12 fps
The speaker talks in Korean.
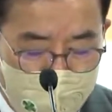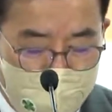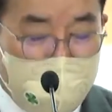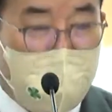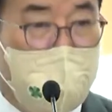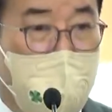
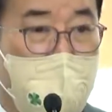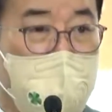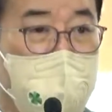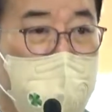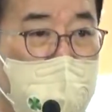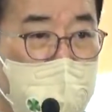그러나
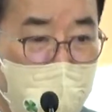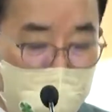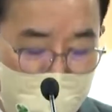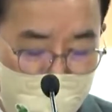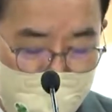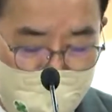대부분의
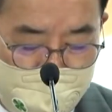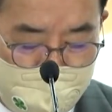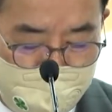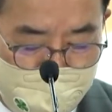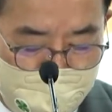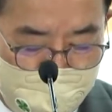이용자들은
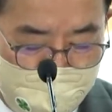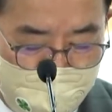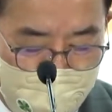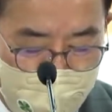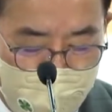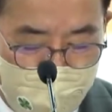
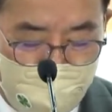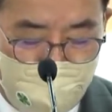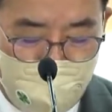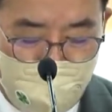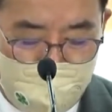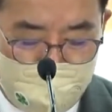
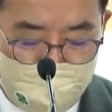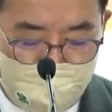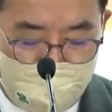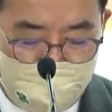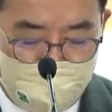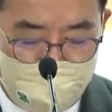주요
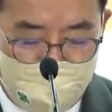기사를